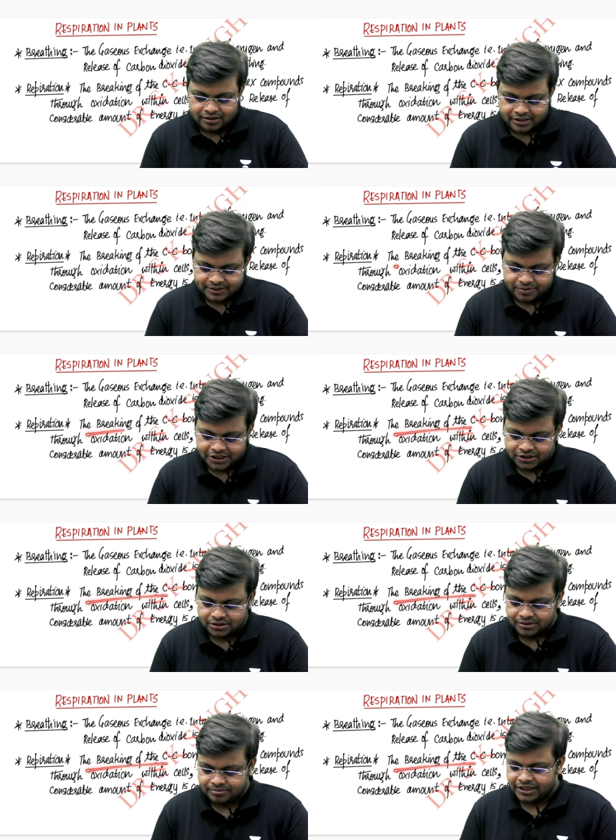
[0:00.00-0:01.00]

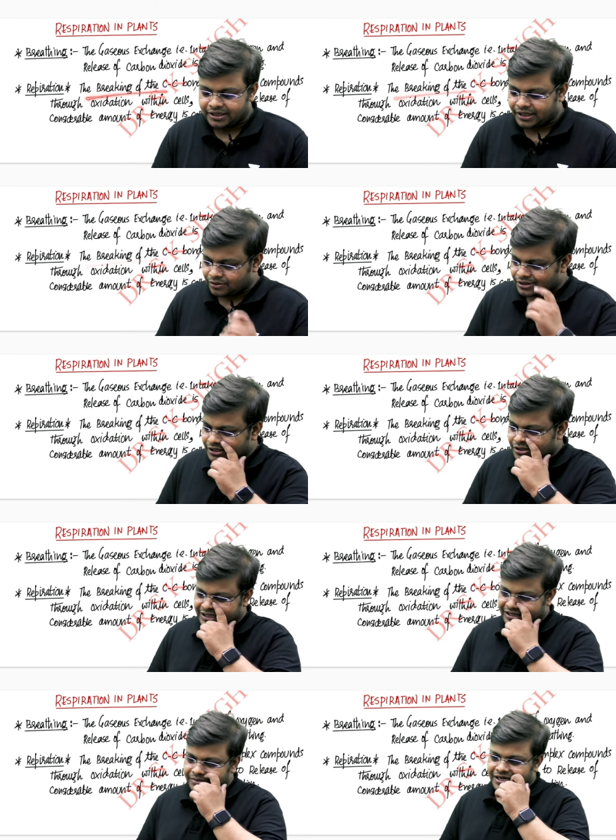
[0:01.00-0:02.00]
रेस्पिरेशन में क्या होता है कि
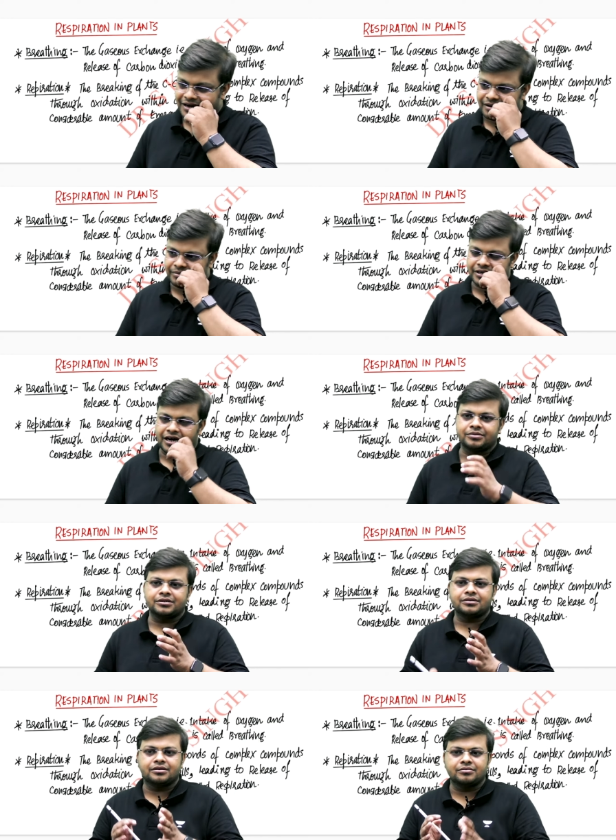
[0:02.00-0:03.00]
जितने भी कार्बन
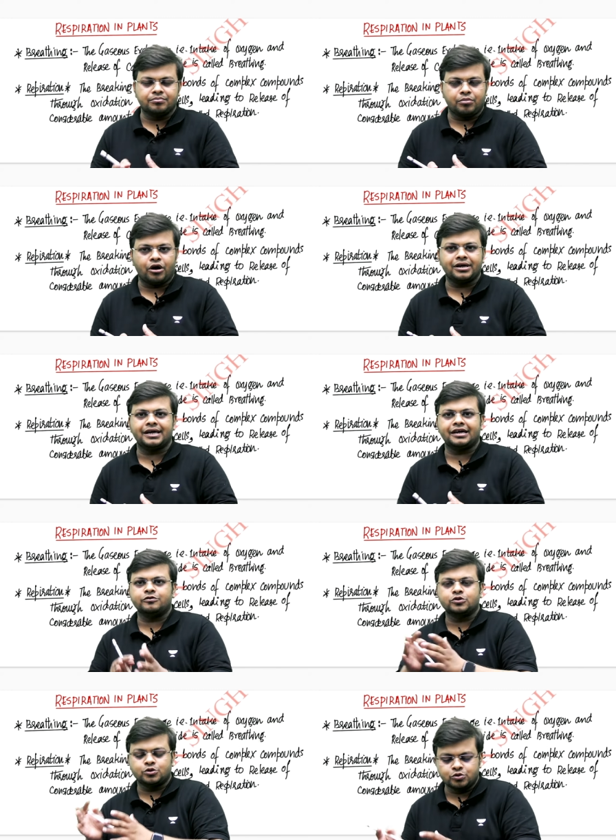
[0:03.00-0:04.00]
कार्बन बॉन्ड है
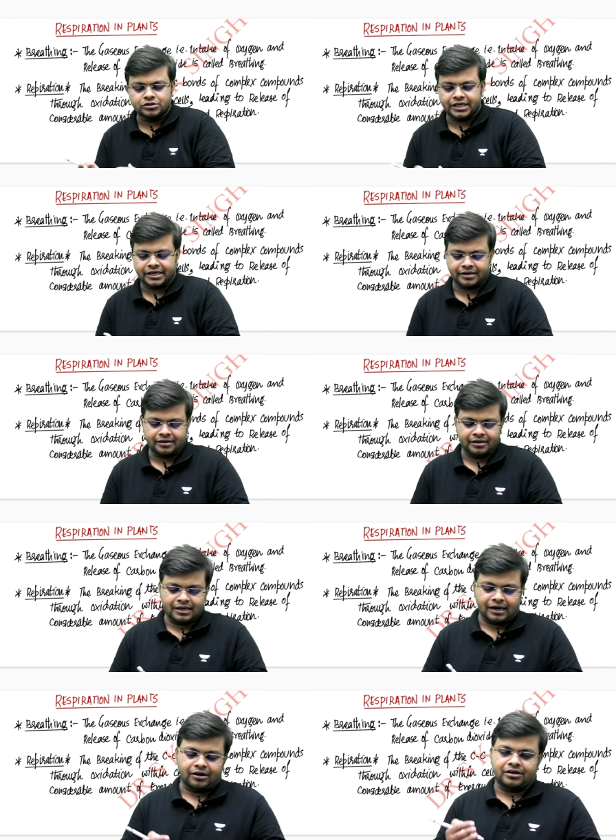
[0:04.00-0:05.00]
वो टूटते हैं
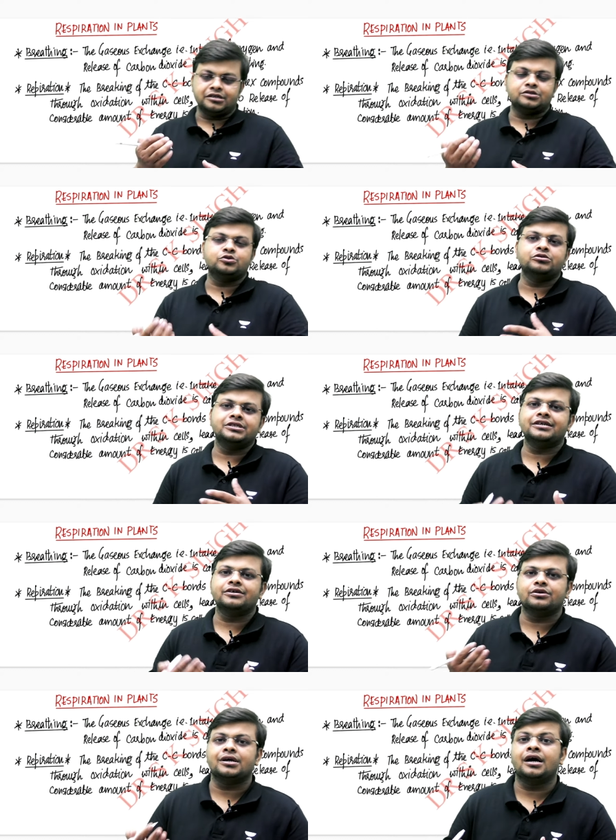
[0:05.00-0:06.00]
और टूटने
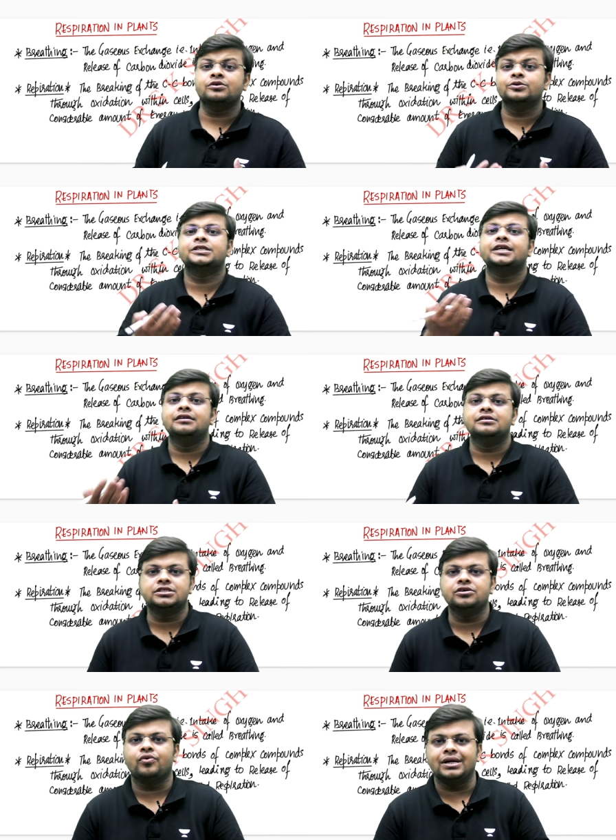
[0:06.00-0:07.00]
के दौरान कुछ
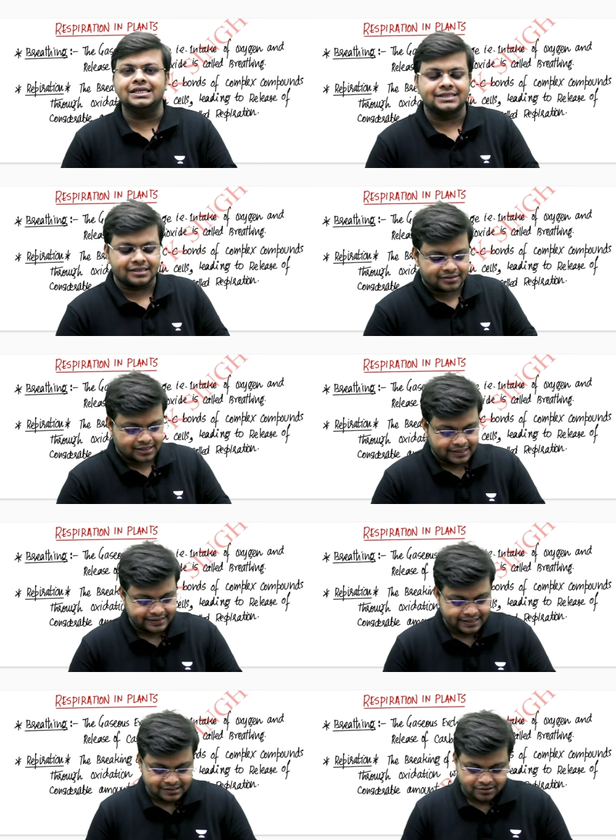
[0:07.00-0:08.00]
एनर्जी रिलीज करते हैं
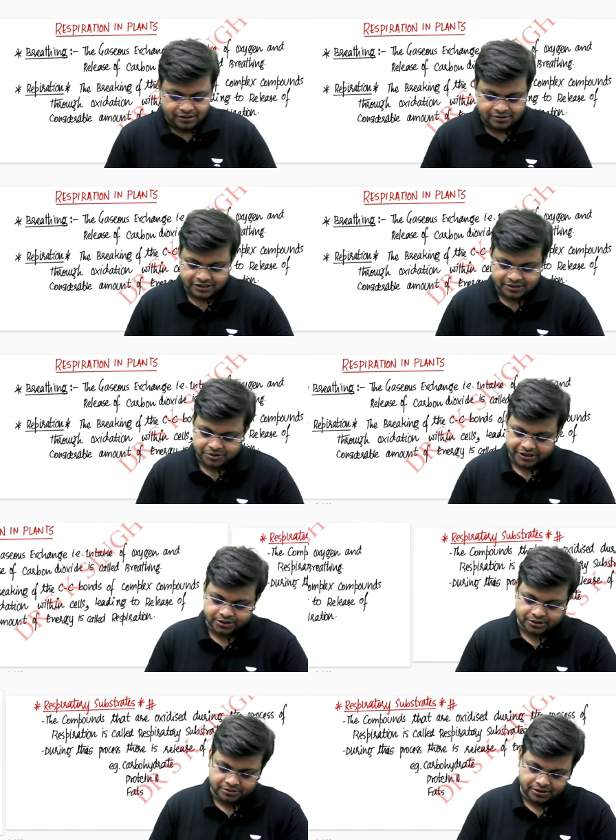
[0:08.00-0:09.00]
एंड दैट्स कॉल्ड
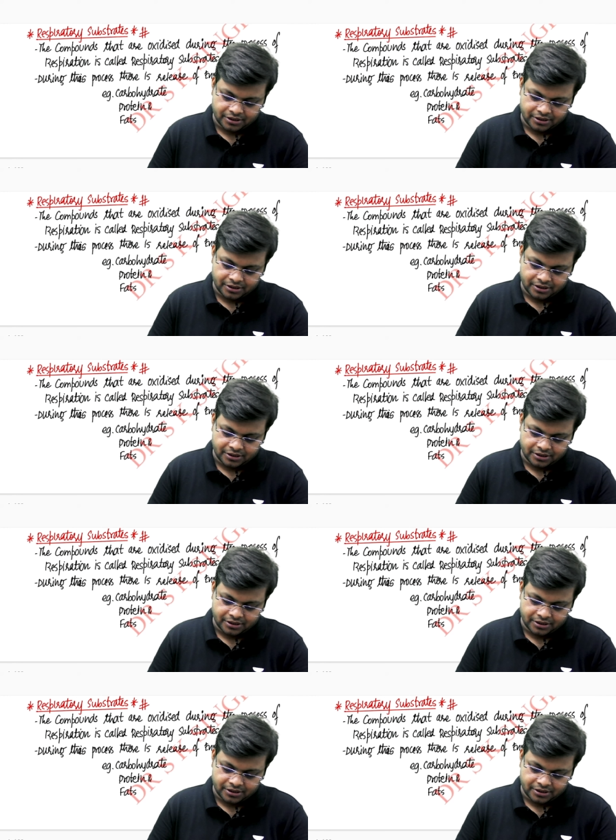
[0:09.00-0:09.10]
रेस्पिरेशन